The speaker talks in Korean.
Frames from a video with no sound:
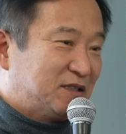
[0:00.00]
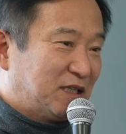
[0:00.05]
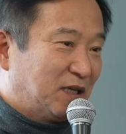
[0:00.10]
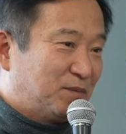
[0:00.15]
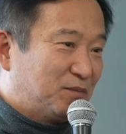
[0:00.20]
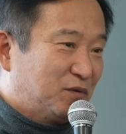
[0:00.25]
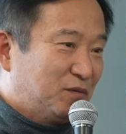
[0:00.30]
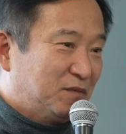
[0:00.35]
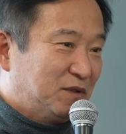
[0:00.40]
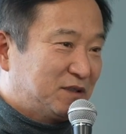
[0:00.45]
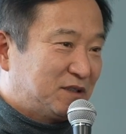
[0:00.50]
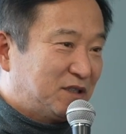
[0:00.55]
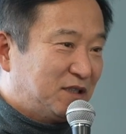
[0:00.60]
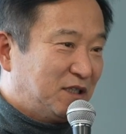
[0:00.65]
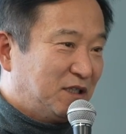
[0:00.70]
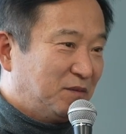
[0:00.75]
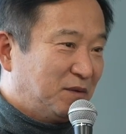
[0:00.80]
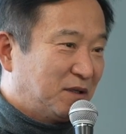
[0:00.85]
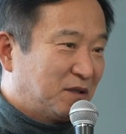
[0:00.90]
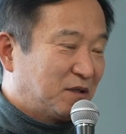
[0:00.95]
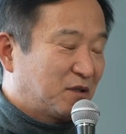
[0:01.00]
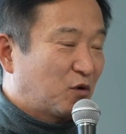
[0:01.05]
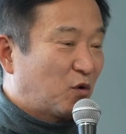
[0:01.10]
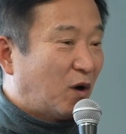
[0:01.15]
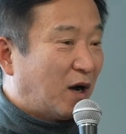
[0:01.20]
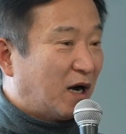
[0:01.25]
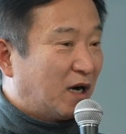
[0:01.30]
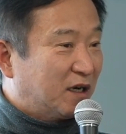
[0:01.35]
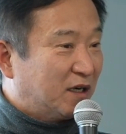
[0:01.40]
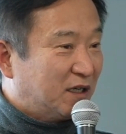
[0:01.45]
제품을 쓰려면
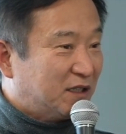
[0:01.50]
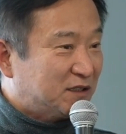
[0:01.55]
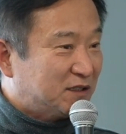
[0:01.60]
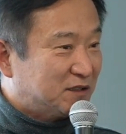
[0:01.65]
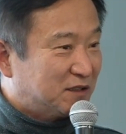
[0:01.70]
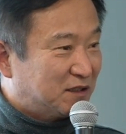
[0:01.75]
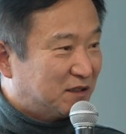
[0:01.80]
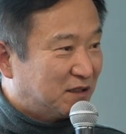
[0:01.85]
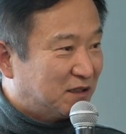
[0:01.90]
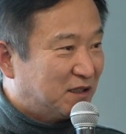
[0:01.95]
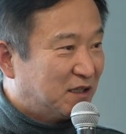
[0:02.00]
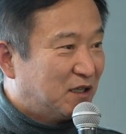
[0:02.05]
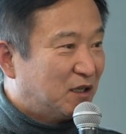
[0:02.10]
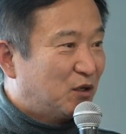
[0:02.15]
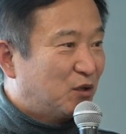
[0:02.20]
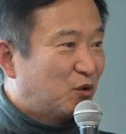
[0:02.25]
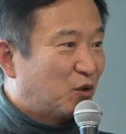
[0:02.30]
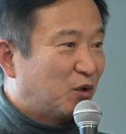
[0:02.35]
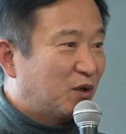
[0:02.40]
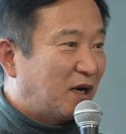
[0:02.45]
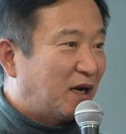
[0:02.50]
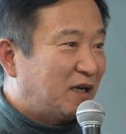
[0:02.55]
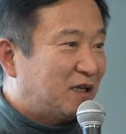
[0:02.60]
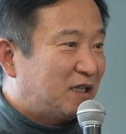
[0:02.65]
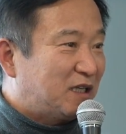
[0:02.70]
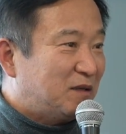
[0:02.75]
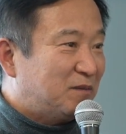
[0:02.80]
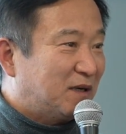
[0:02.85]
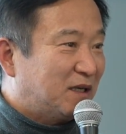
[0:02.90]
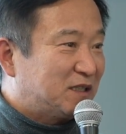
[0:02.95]
과거에서는
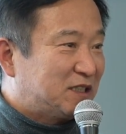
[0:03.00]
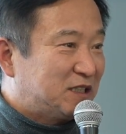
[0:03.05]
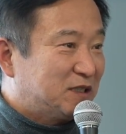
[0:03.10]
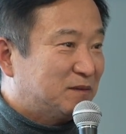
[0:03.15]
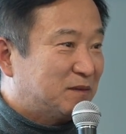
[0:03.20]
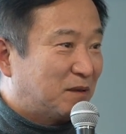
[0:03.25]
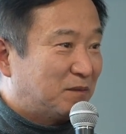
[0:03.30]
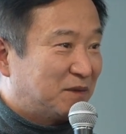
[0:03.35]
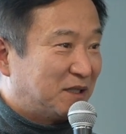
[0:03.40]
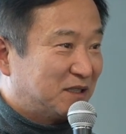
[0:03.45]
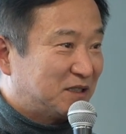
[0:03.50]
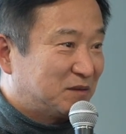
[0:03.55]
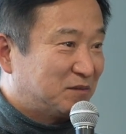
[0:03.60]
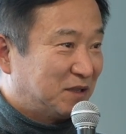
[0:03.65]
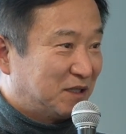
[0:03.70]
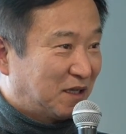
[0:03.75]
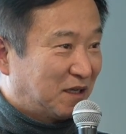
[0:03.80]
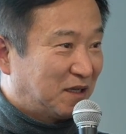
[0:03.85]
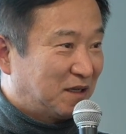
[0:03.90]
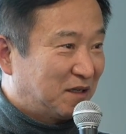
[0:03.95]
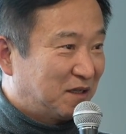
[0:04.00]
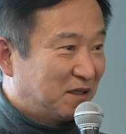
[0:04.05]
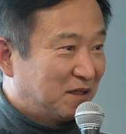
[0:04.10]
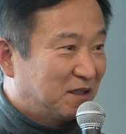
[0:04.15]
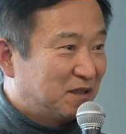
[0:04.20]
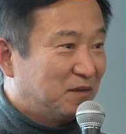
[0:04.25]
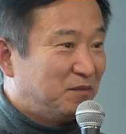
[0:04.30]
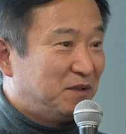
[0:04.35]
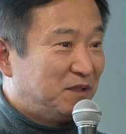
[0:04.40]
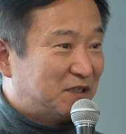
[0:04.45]
로얄티만 지급하면 됐습니다.
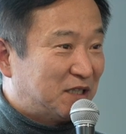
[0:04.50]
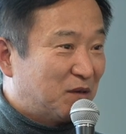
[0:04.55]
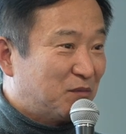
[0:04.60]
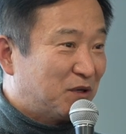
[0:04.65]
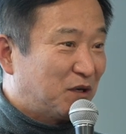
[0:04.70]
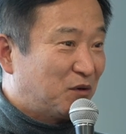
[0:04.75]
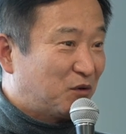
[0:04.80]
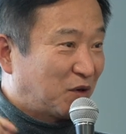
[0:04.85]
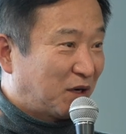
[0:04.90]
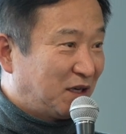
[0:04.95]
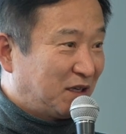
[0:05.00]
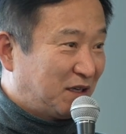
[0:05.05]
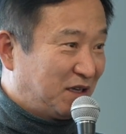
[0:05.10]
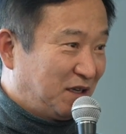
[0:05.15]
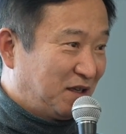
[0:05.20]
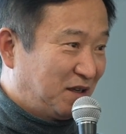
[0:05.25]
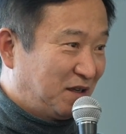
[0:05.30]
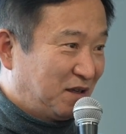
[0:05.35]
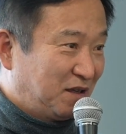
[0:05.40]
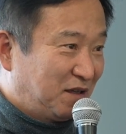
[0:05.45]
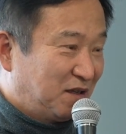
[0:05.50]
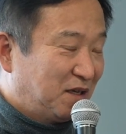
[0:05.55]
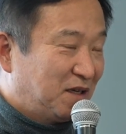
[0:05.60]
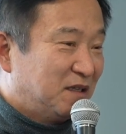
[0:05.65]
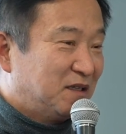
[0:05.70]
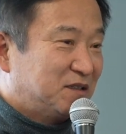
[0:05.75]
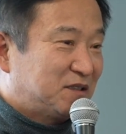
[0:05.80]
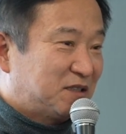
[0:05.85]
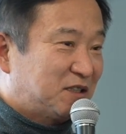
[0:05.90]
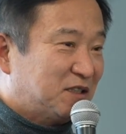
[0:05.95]
그 미생물의 로얄티.
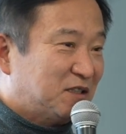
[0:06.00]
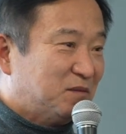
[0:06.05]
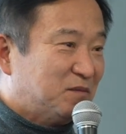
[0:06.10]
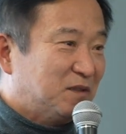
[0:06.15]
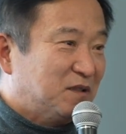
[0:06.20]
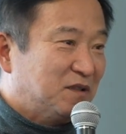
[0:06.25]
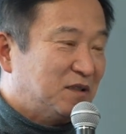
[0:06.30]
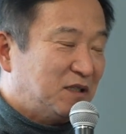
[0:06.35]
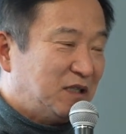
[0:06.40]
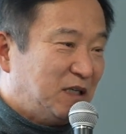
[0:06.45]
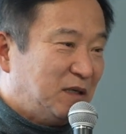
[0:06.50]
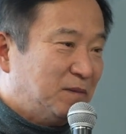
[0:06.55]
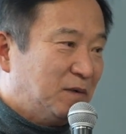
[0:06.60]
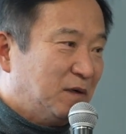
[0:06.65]
지금은 이